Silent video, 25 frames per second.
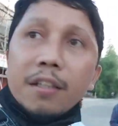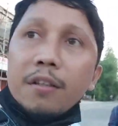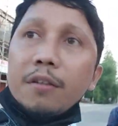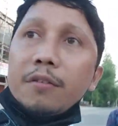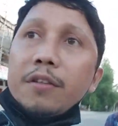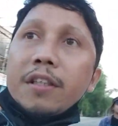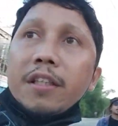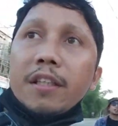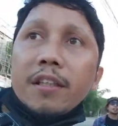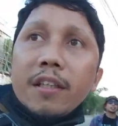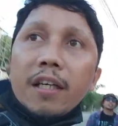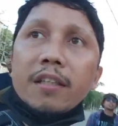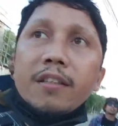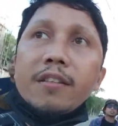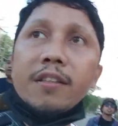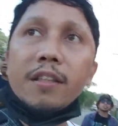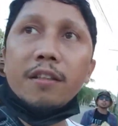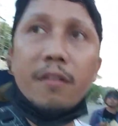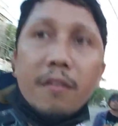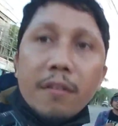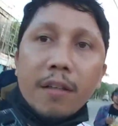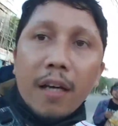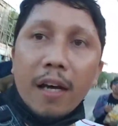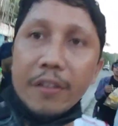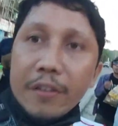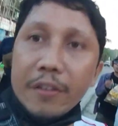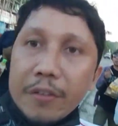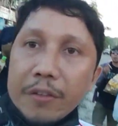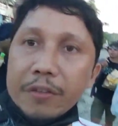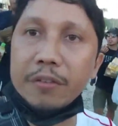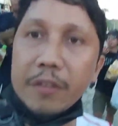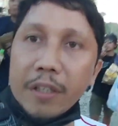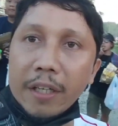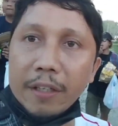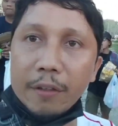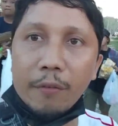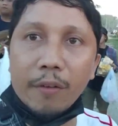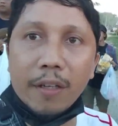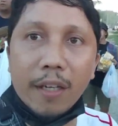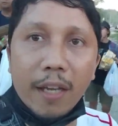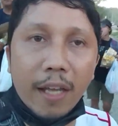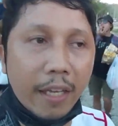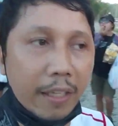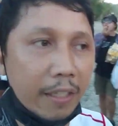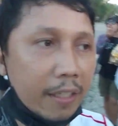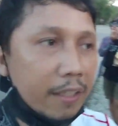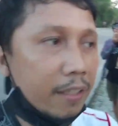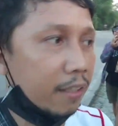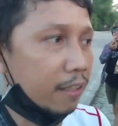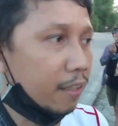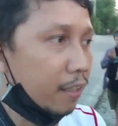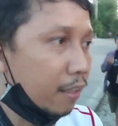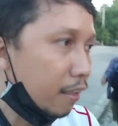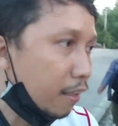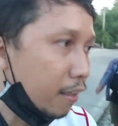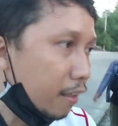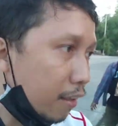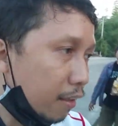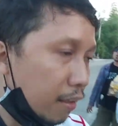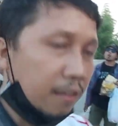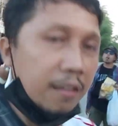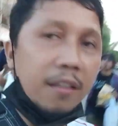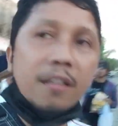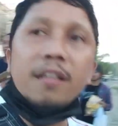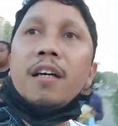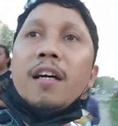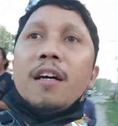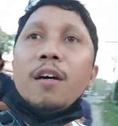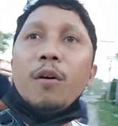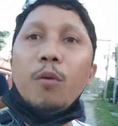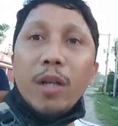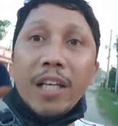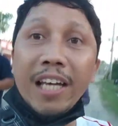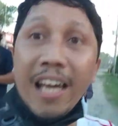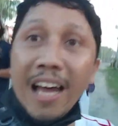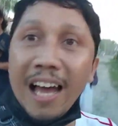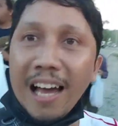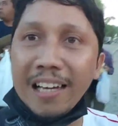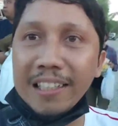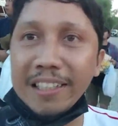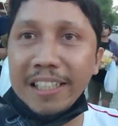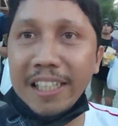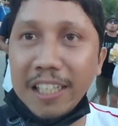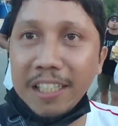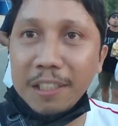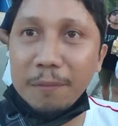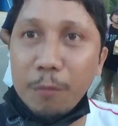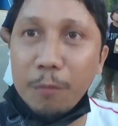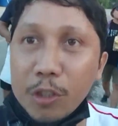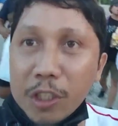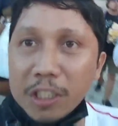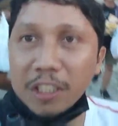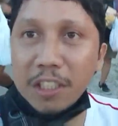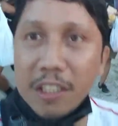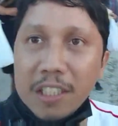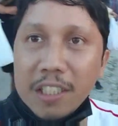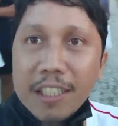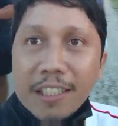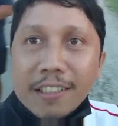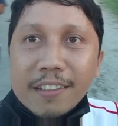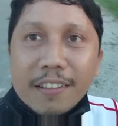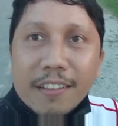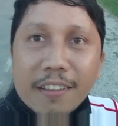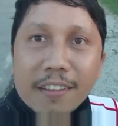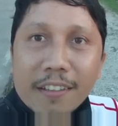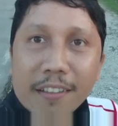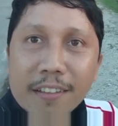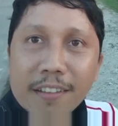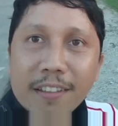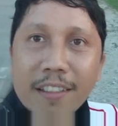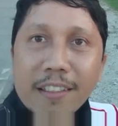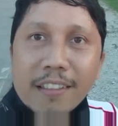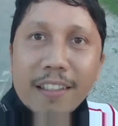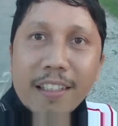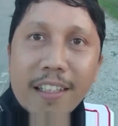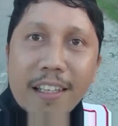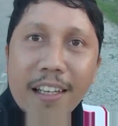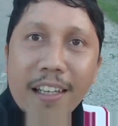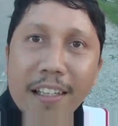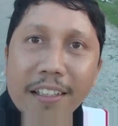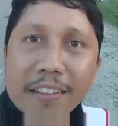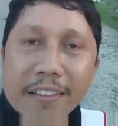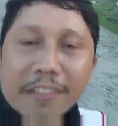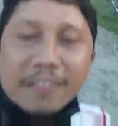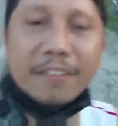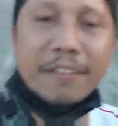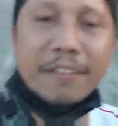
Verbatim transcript: sayo diri guys, ninot kayo. Kay walay. Walay hangin, puro init. Ana.